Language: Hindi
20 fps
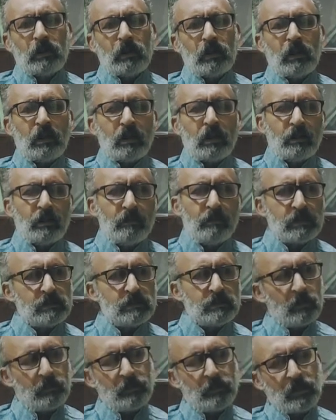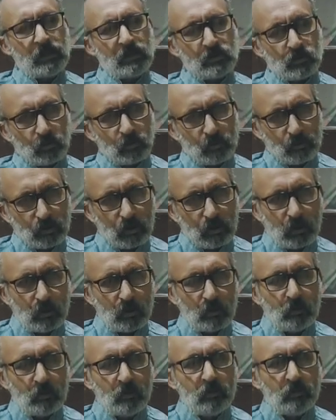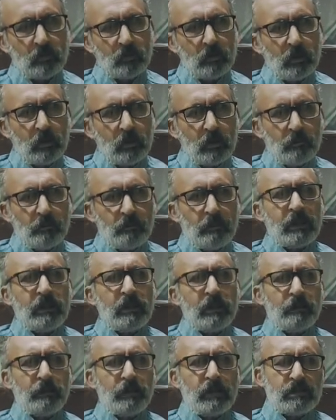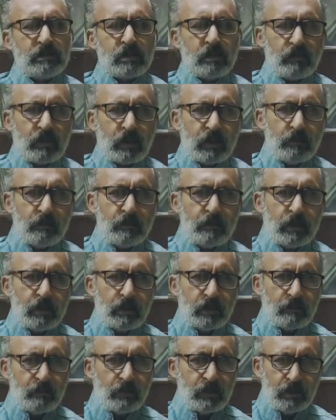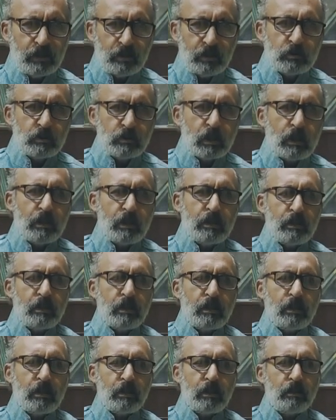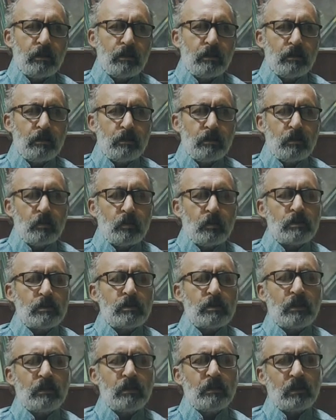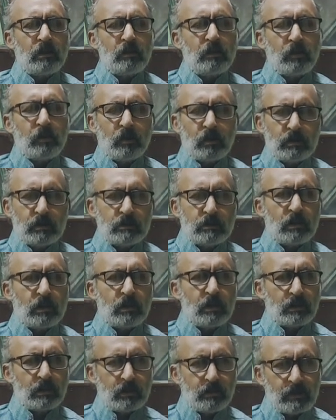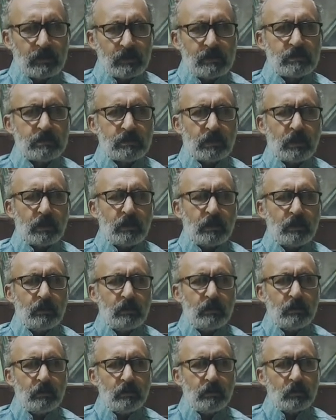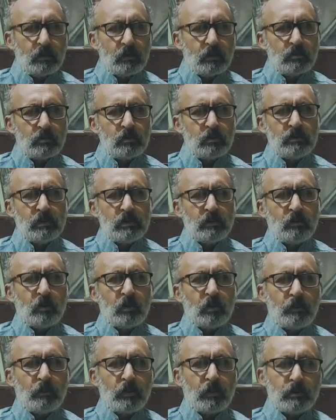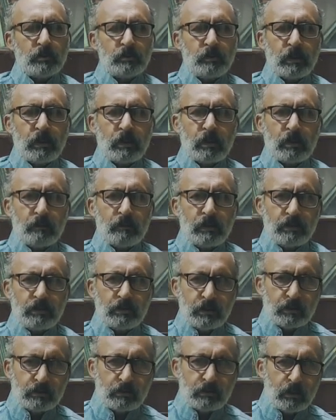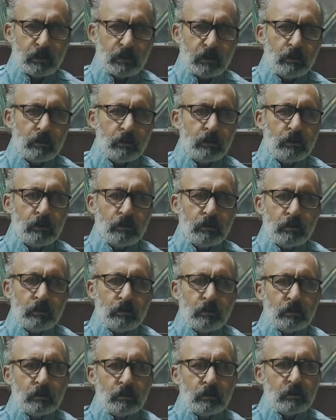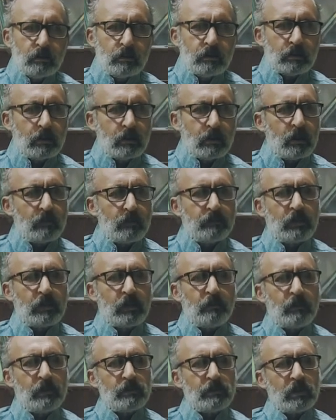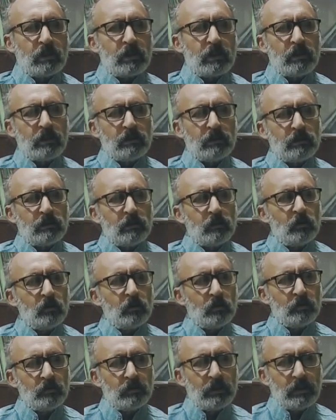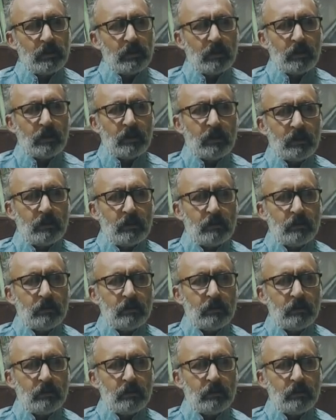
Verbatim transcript: रहा है मैं सबकी सुन रहा हूँ मैंने अपनी सफाई में एक वीडियो जारी किया उसके अंदर बहुत सारे कमेंट्स आए खसूस तौर पे उसमें एक कमेंट ये था कि आफ्ताब शरीयत ने हुक्म दिया है